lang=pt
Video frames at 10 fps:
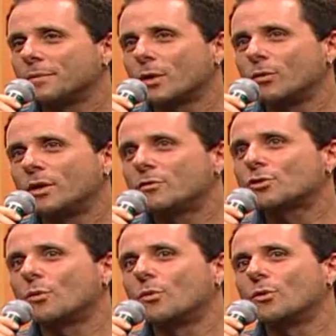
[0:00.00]
Então, livros
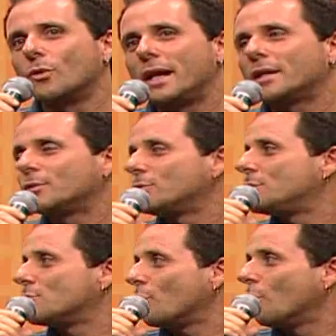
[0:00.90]
como A Ilha do
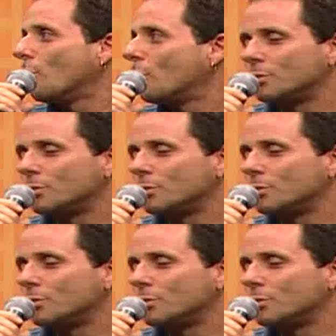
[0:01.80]
Tesouro,